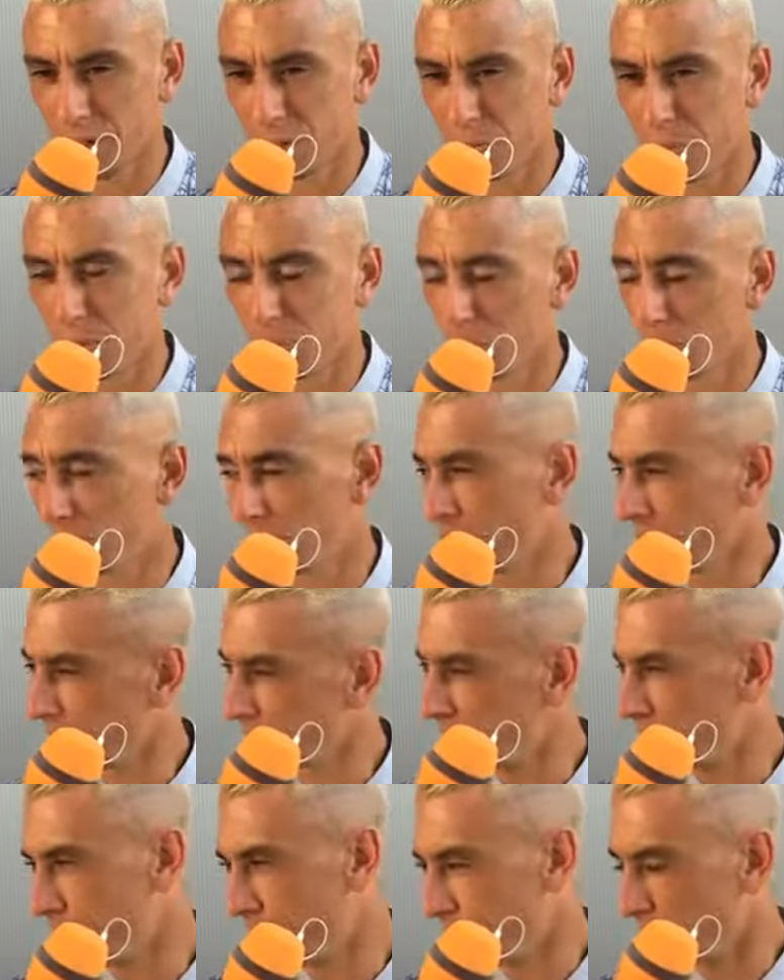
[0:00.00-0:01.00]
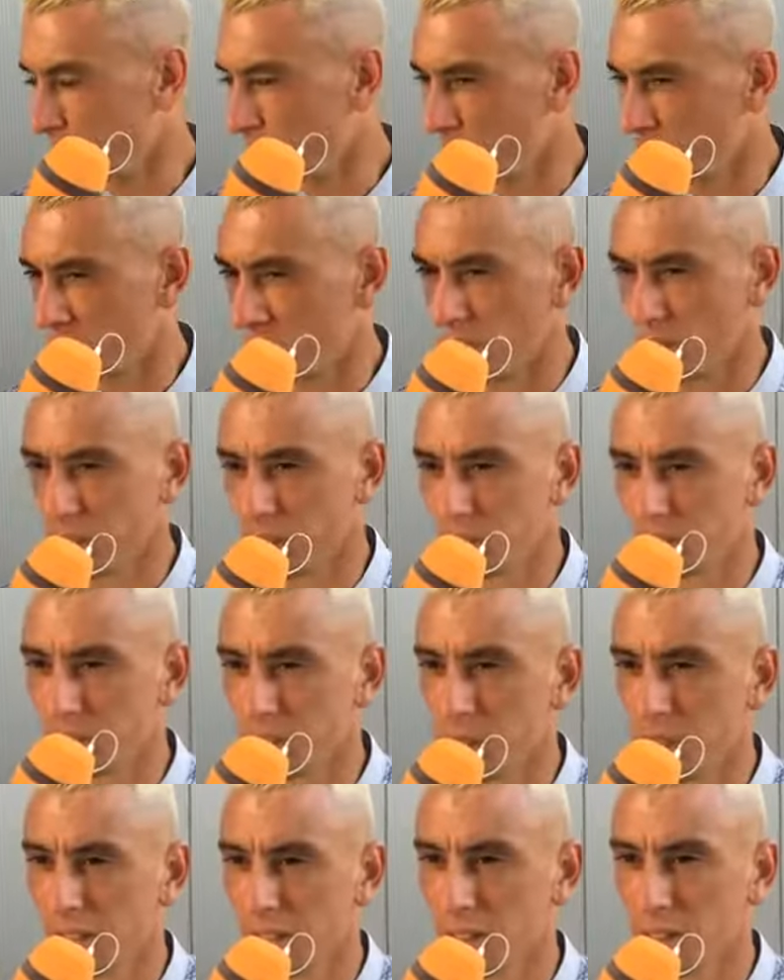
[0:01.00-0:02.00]
un po', un po bugiardo
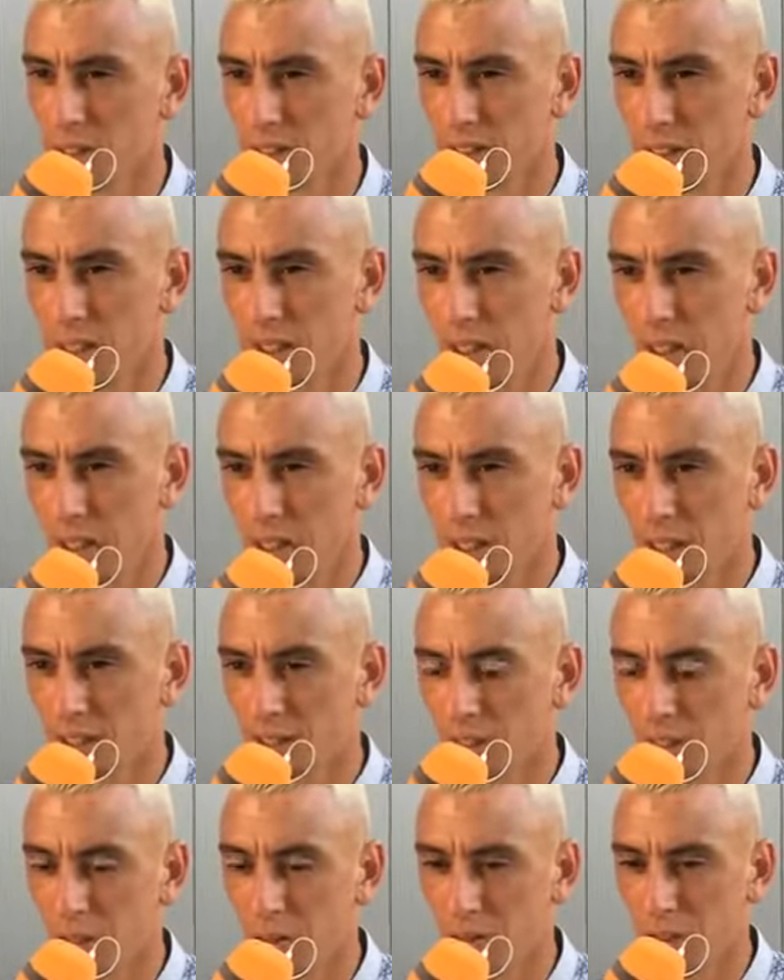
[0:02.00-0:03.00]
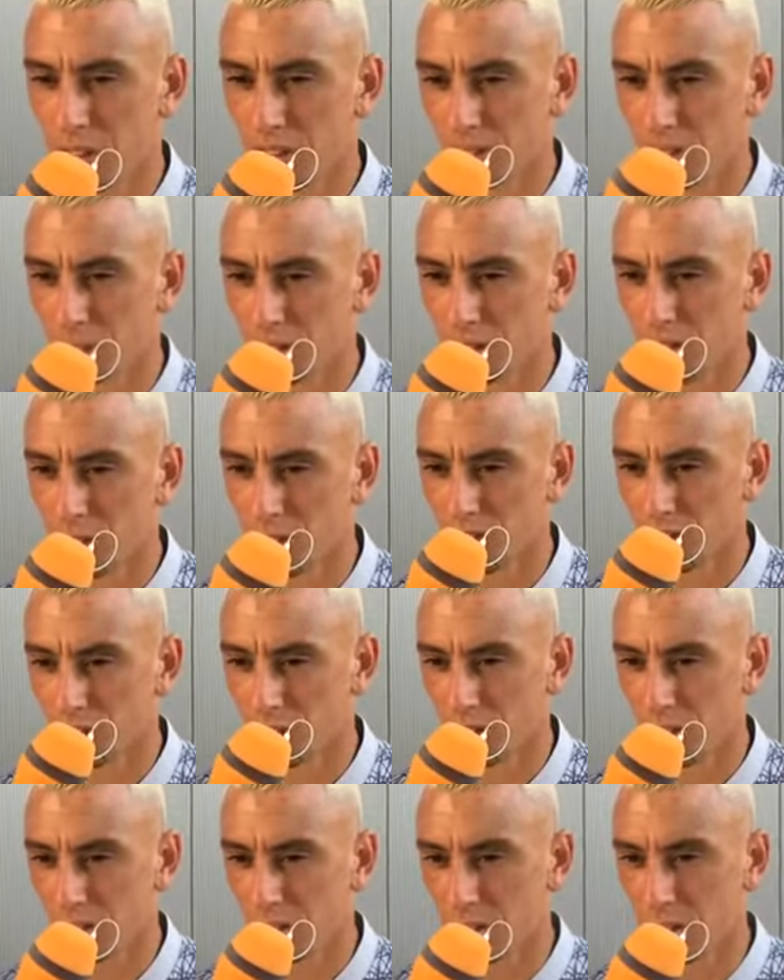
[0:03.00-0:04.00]
perché abbiamo fatto
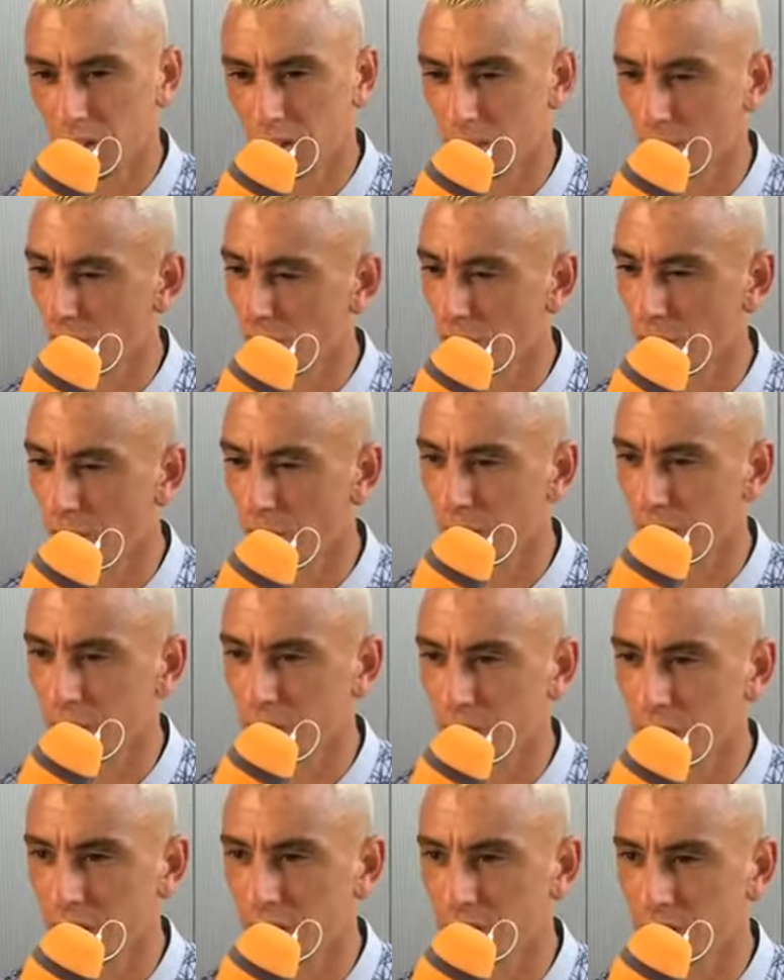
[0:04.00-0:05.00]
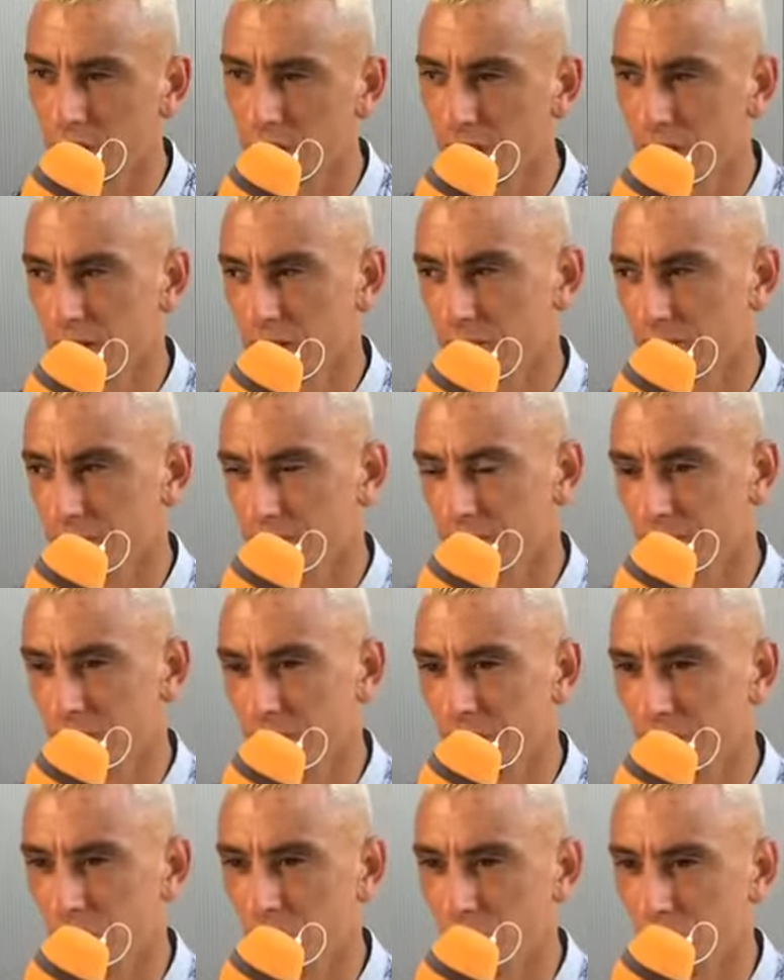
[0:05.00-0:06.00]
noi la partita,
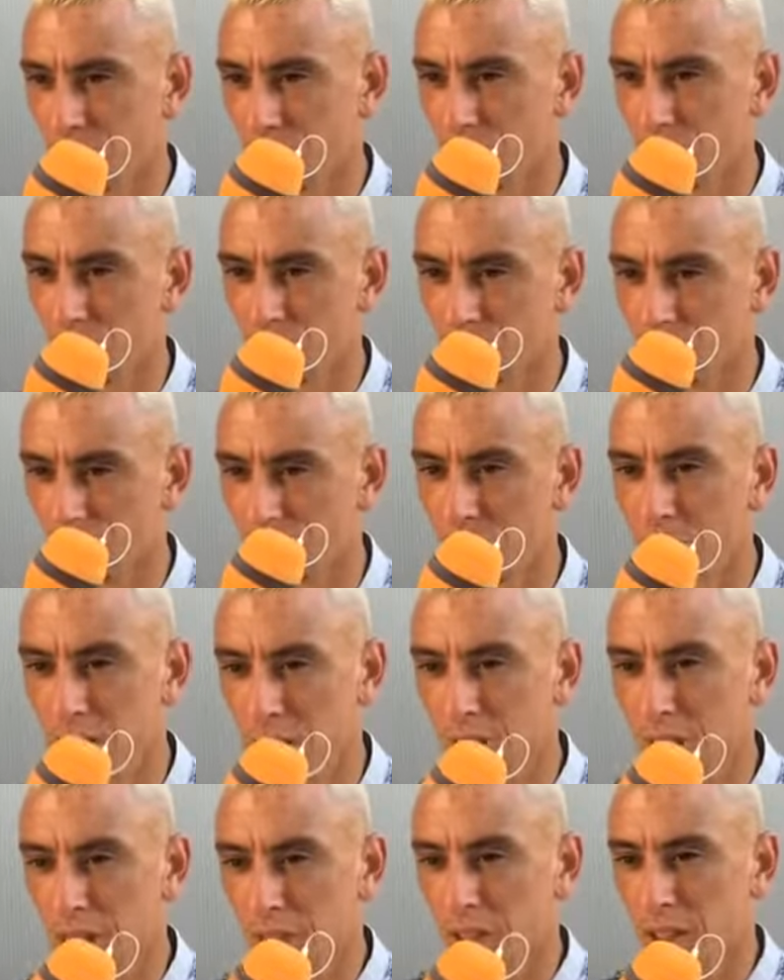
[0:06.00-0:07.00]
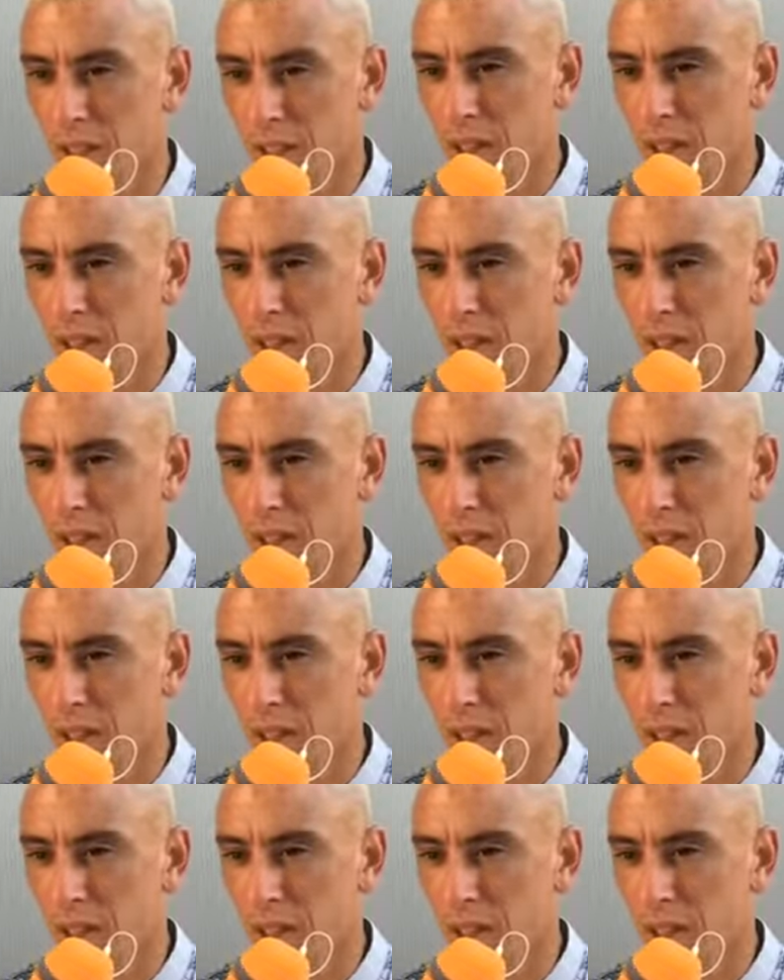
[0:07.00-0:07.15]
abbiamo giocato